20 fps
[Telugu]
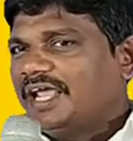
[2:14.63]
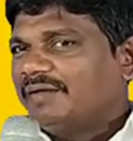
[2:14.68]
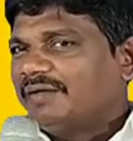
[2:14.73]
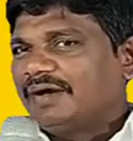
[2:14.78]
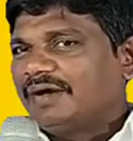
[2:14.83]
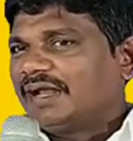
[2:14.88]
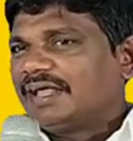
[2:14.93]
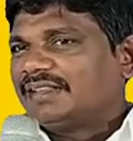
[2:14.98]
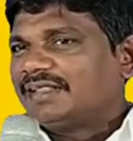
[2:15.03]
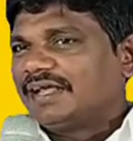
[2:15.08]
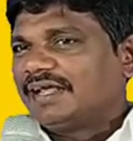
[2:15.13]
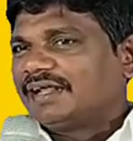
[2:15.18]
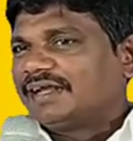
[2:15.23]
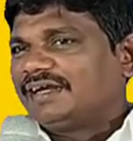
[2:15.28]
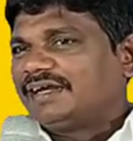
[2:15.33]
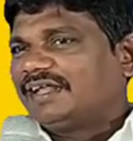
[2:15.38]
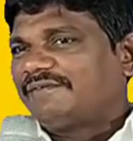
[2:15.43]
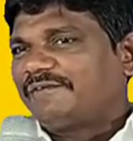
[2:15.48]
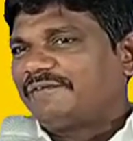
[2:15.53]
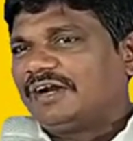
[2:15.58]

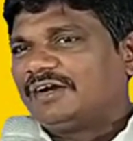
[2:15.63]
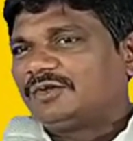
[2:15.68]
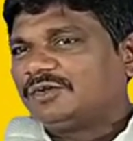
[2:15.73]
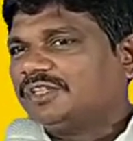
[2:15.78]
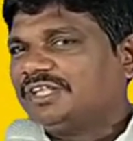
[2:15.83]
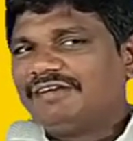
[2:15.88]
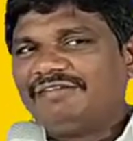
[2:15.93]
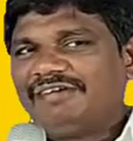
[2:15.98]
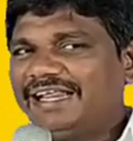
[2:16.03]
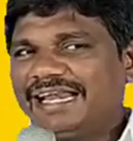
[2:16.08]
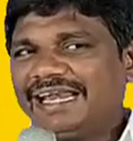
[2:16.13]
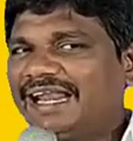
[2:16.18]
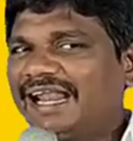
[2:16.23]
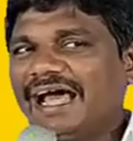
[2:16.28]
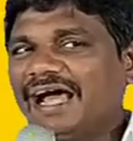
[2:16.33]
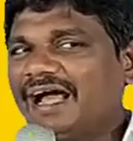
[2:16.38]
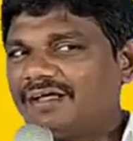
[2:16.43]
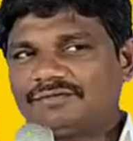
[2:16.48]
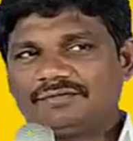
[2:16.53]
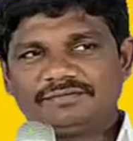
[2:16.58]
ఏమన్నదానికి డిఫరెంట్ ఉంది ఇవి
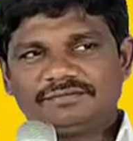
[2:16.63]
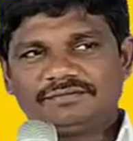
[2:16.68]
వినలా